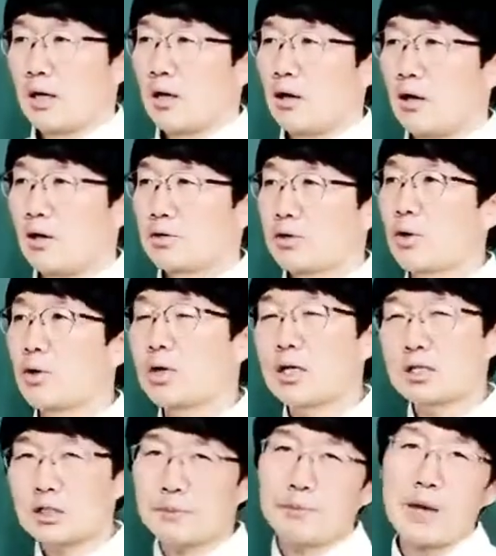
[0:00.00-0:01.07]
어, 서로
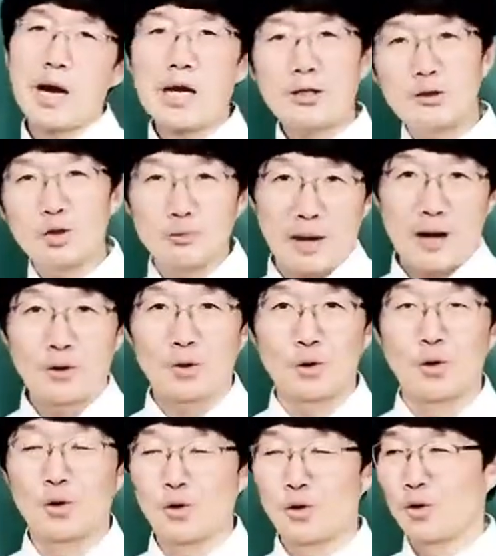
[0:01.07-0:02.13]
간에 스파이들도
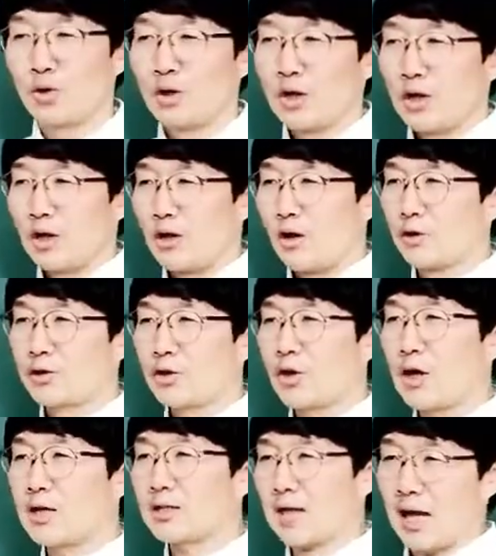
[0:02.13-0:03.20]
많고
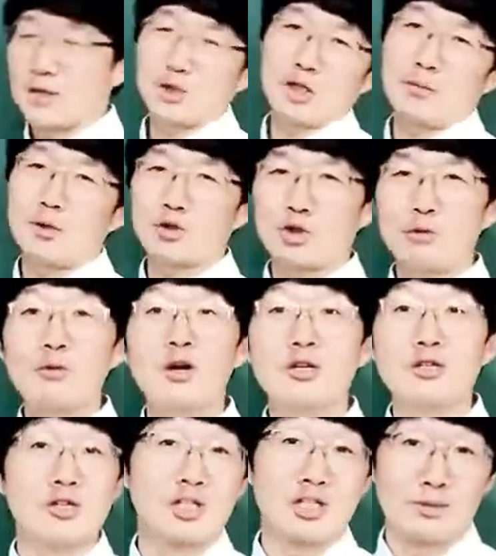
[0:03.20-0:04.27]
어떠한 간첩이 숨어
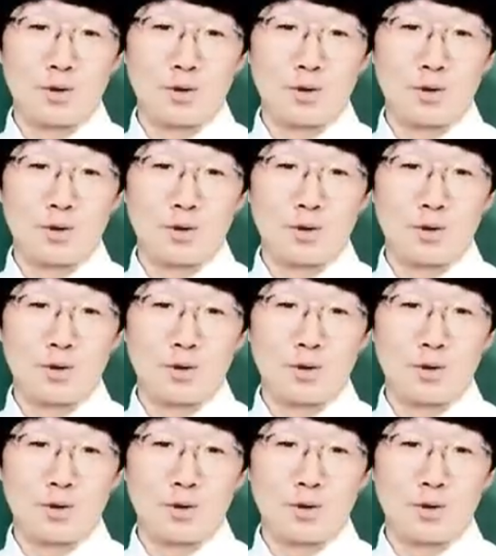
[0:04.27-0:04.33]
있을지